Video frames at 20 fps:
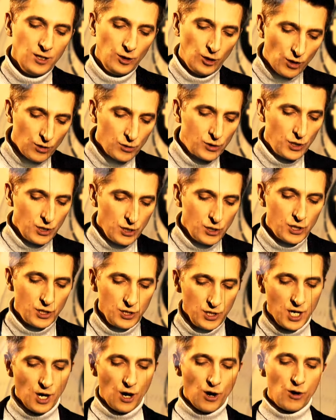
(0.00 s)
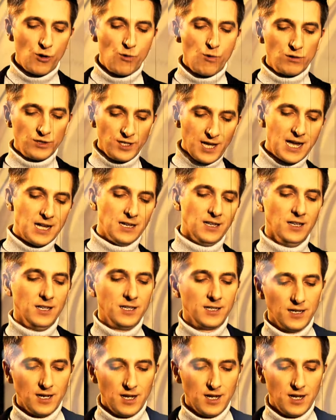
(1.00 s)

i do dziś nie ochłonęli.